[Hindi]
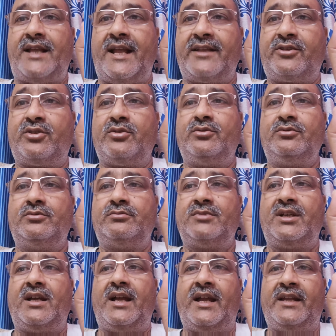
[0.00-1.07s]
थैंक यू
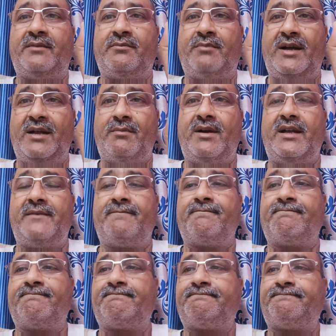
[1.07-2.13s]
एंड बाय बाय